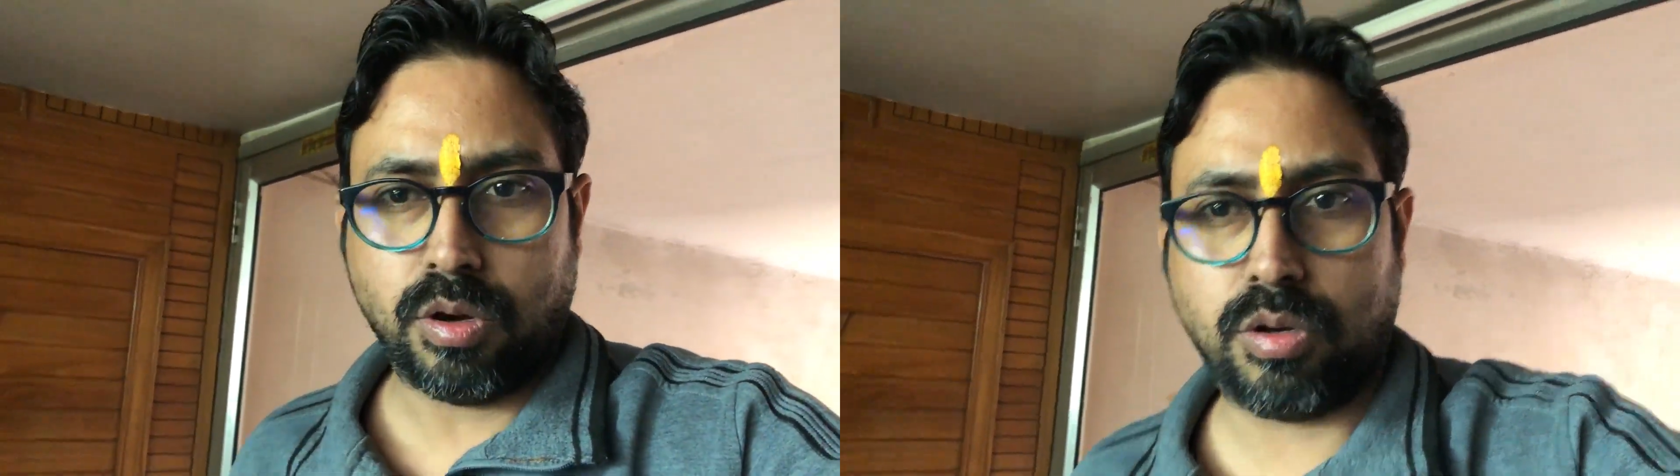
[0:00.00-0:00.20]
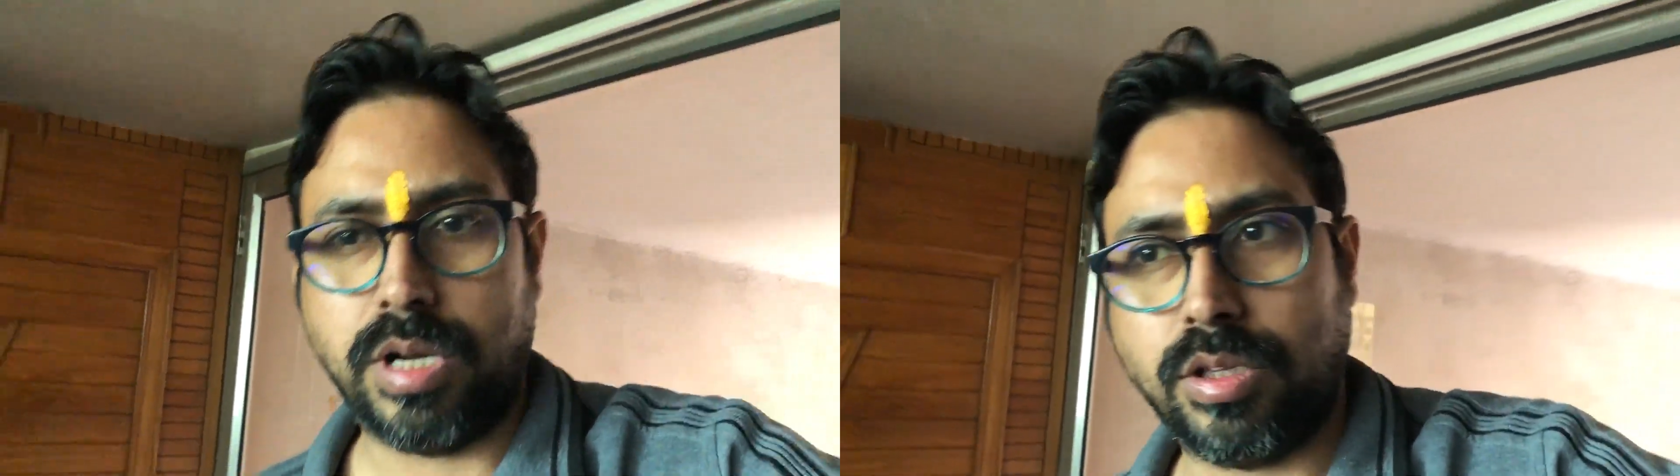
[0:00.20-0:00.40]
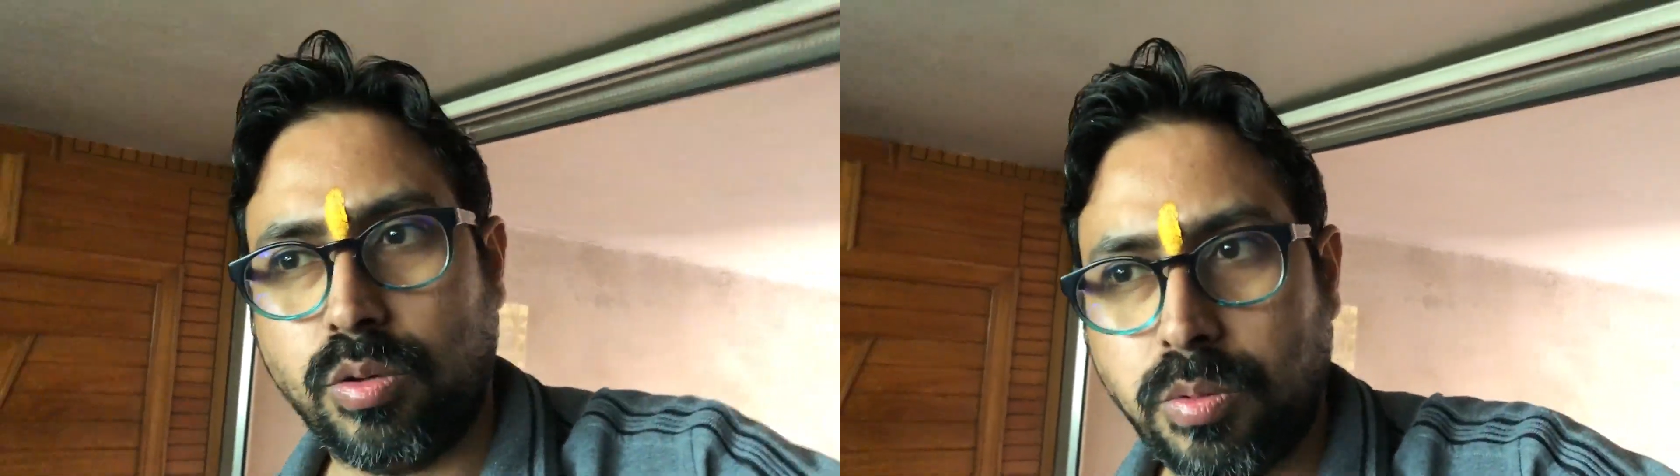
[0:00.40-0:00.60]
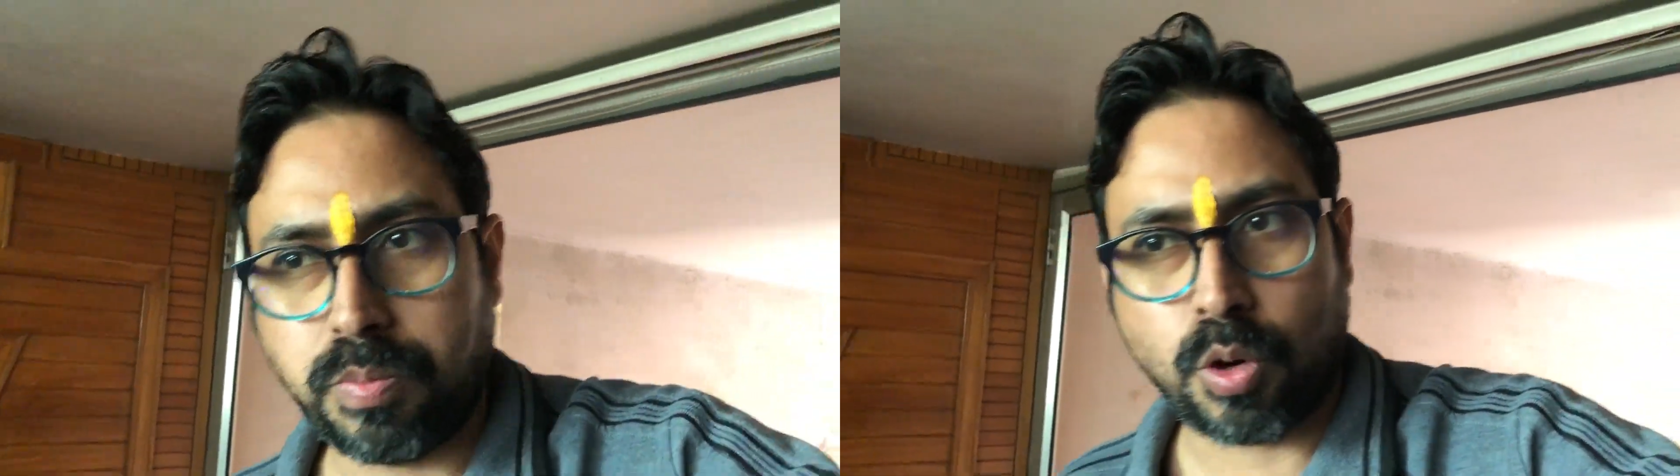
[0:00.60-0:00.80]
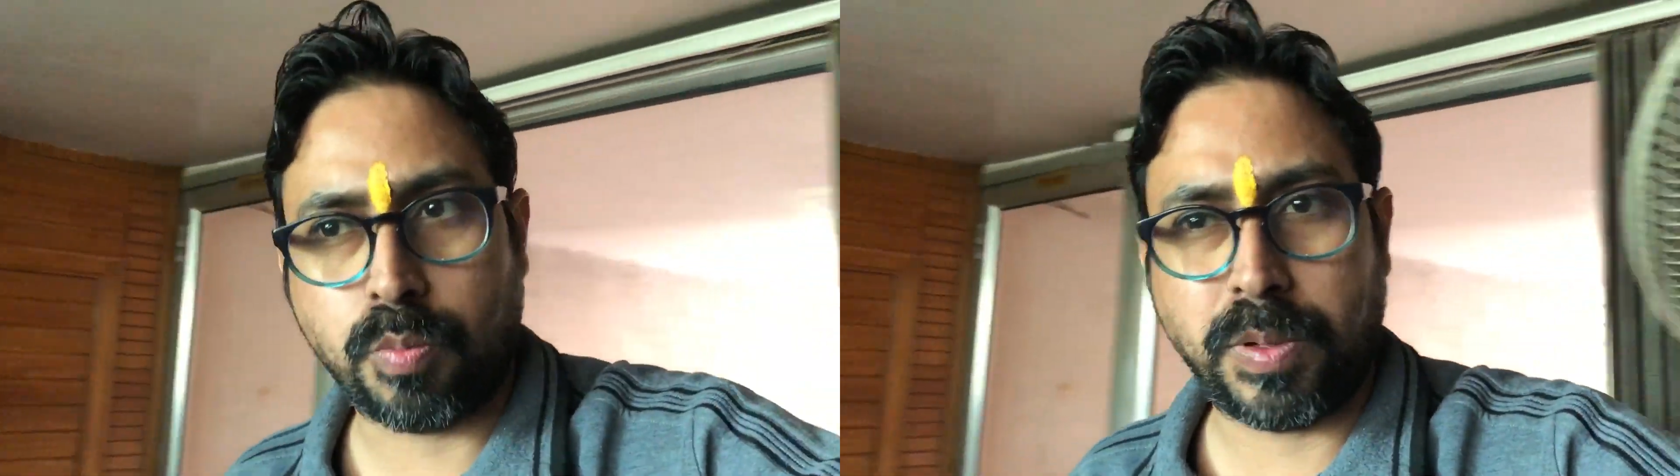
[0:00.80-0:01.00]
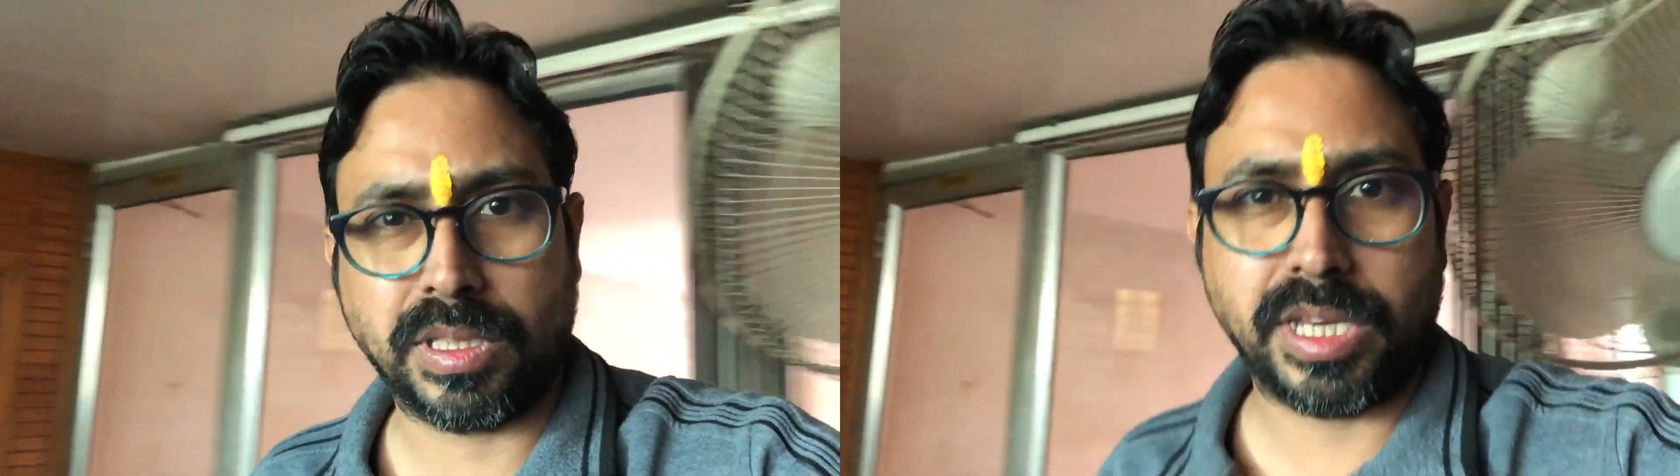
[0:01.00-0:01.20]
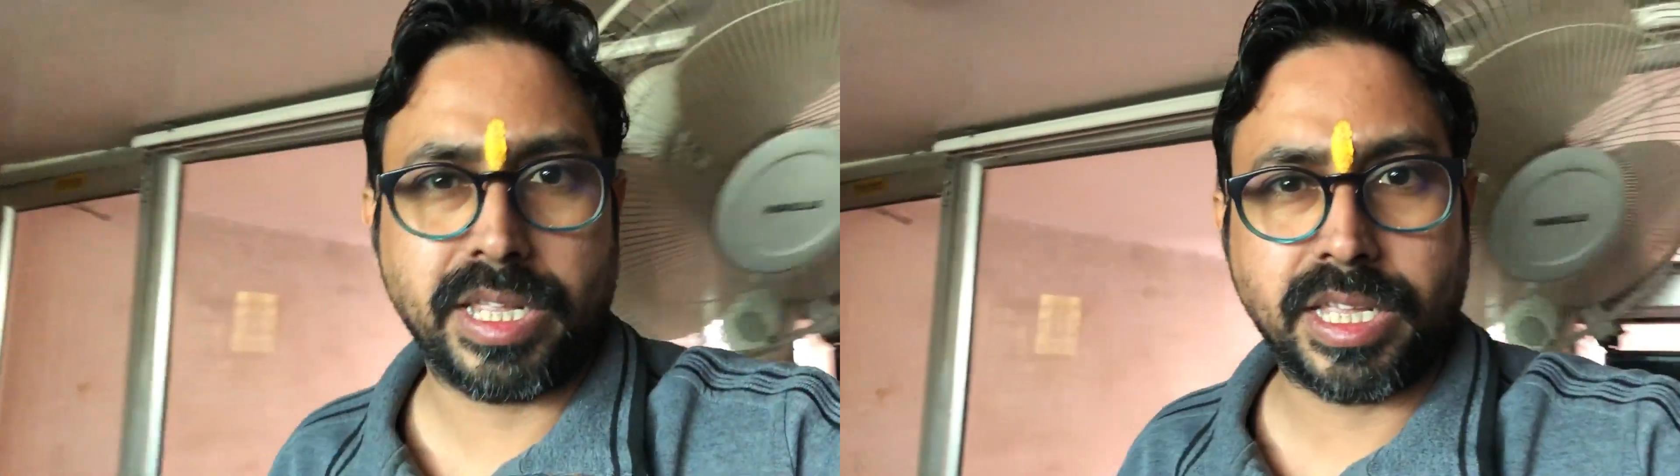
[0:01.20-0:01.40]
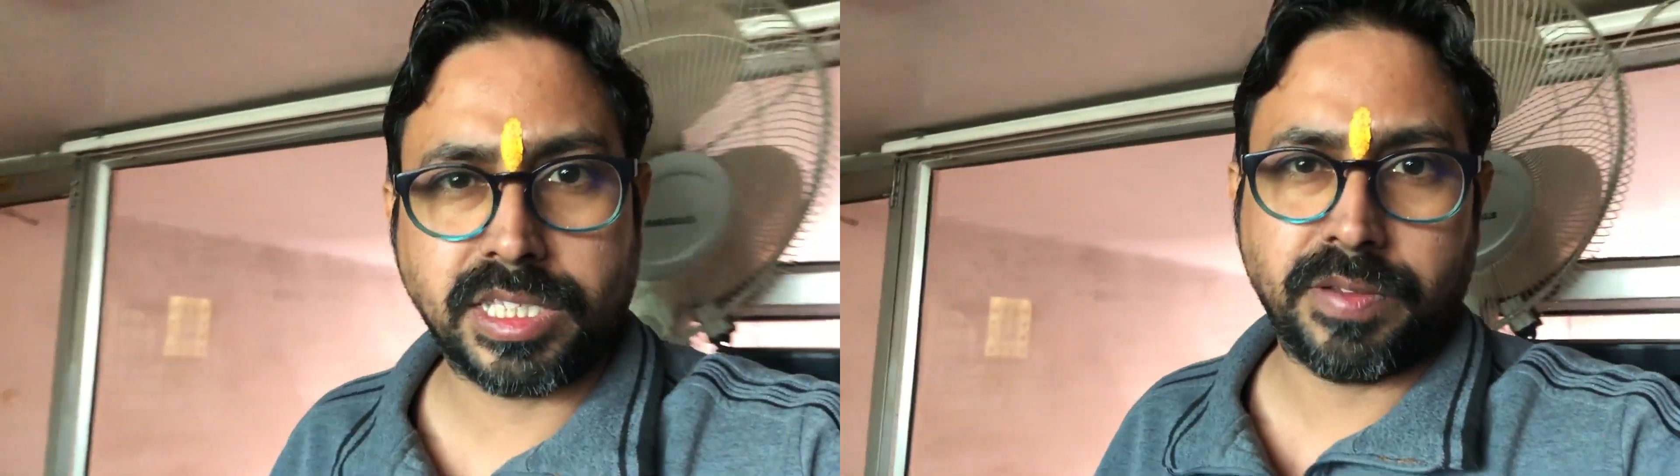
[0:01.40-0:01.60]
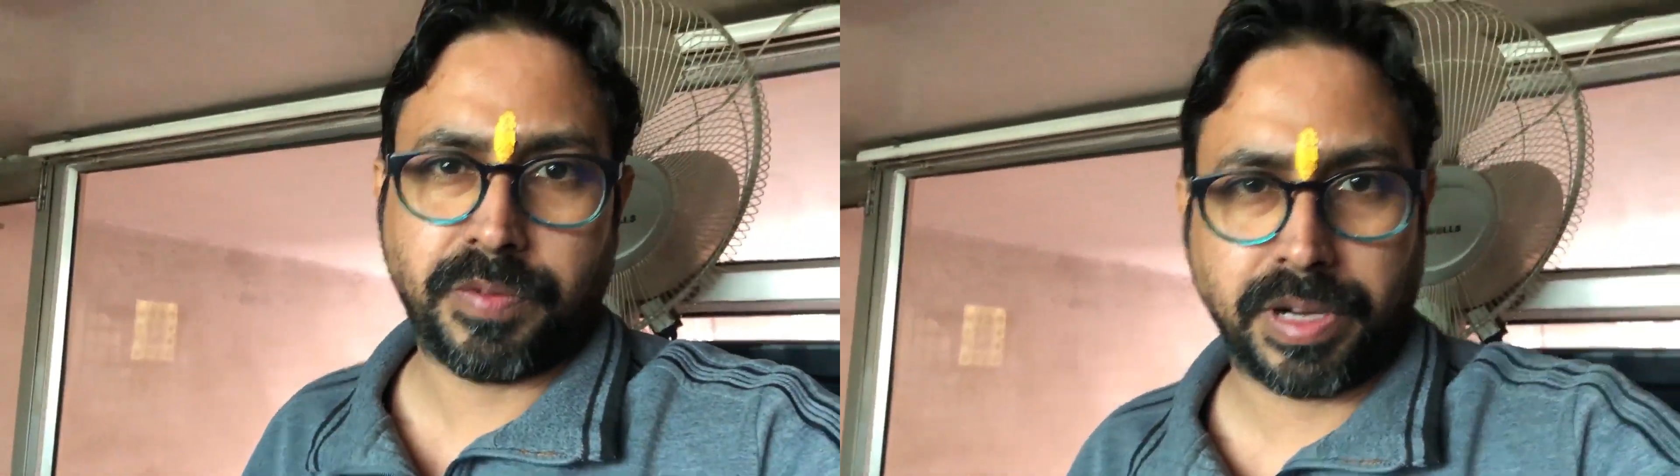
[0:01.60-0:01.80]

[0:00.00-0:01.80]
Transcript: और ना तो प्रॉपर तरीके से